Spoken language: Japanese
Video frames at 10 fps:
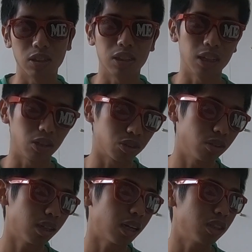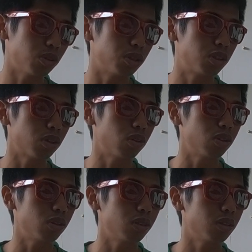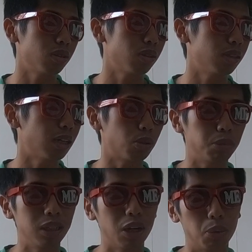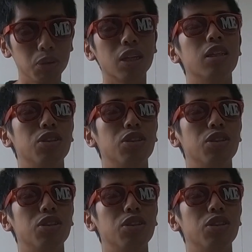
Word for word: か知らないけどそんな感じの服装やとみんな思ったんで